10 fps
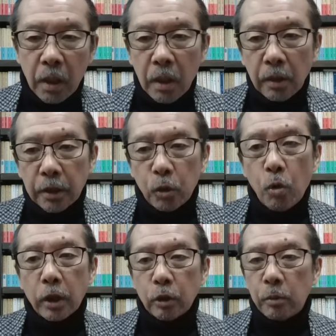で、そ
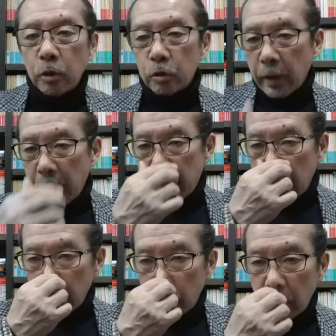うかと思うとね、ま
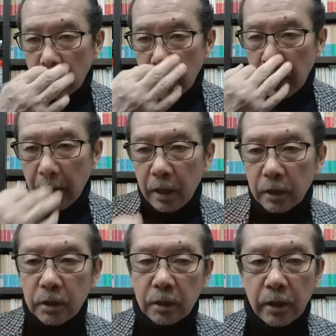あ、いろんなね、
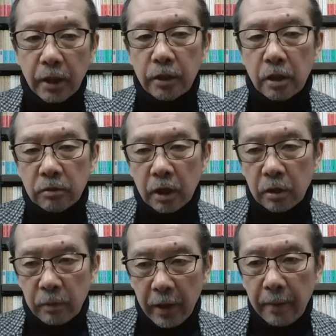話が出てきてるんだけ
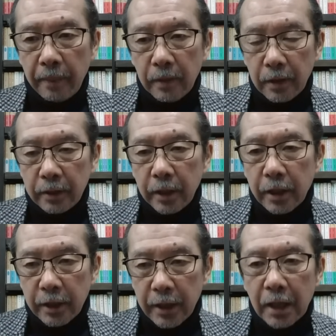どもね、え出
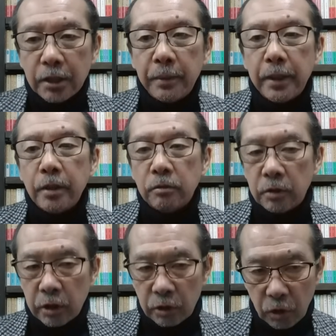てき始めている
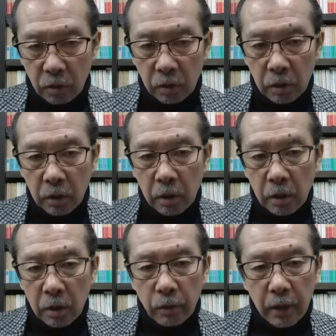んですよ。
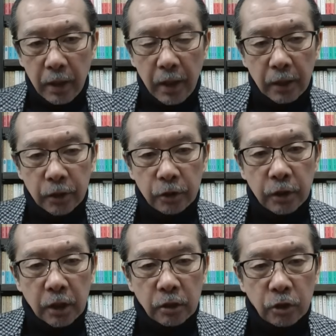これがね、
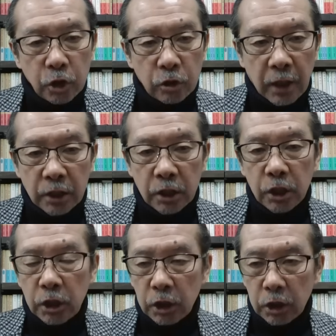12月28
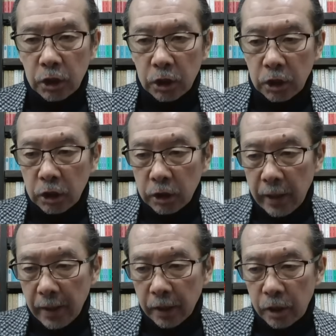日、
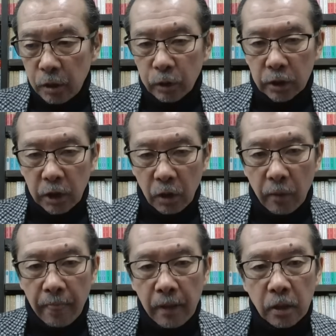ね、昨日ですけ
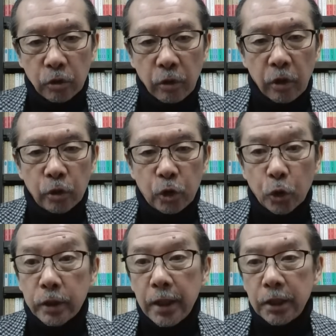ど、それの
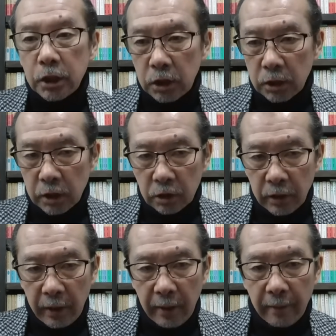女性自身です
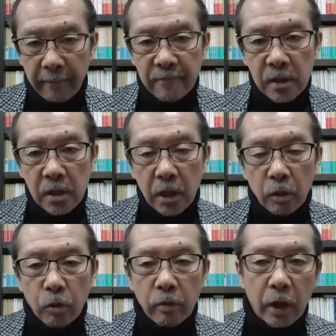ね。
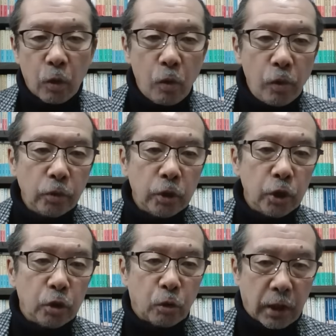これはね、こういう
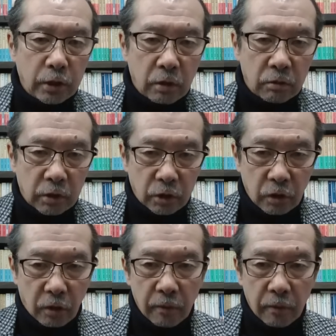記事を出してるんですよ。